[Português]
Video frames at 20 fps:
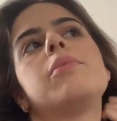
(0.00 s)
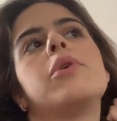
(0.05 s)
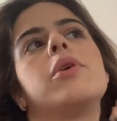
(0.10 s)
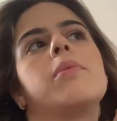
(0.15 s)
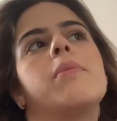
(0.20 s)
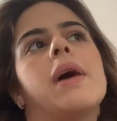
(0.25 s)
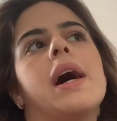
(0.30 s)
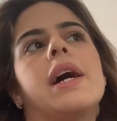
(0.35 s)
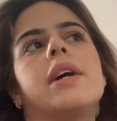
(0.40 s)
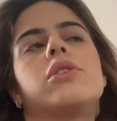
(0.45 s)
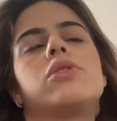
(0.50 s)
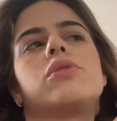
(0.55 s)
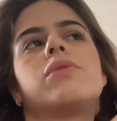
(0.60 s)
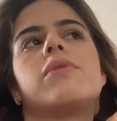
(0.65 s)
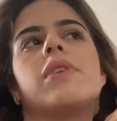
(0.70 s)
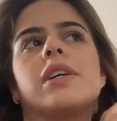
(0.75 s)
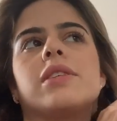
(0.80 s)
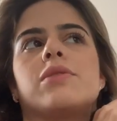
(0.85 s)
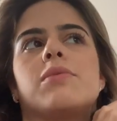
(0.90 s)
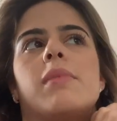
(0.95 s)
por baixo,
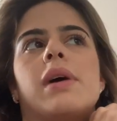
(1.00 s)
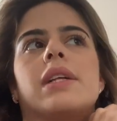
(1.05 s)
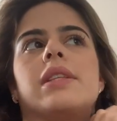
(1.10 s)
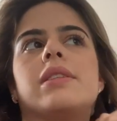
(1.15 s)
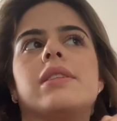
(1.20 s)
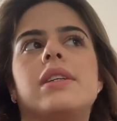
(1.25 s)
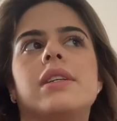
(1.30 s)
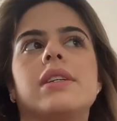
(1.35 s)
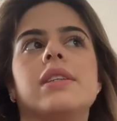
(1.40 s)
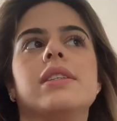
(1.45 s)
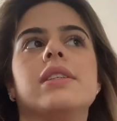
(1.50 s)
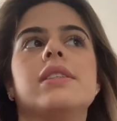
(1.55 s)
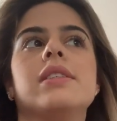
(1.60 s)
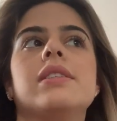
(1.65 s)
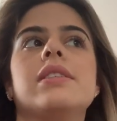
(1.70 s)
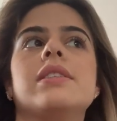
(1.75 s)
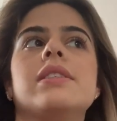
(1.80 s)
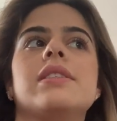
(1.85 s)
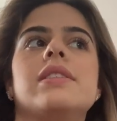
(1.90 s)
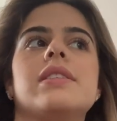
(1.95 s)
faço uma
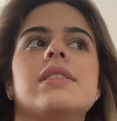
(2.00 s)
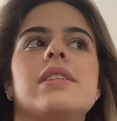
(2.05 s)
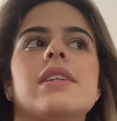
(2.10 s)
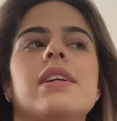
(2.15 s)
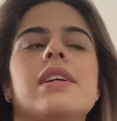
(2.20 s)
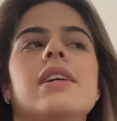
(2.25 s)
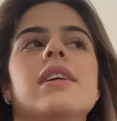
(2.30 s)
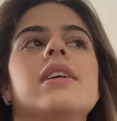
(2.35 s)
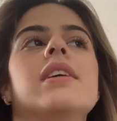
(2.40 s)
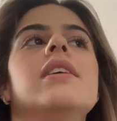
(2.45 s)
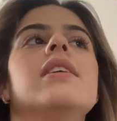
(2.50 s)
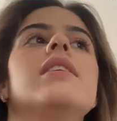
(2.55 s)
trança,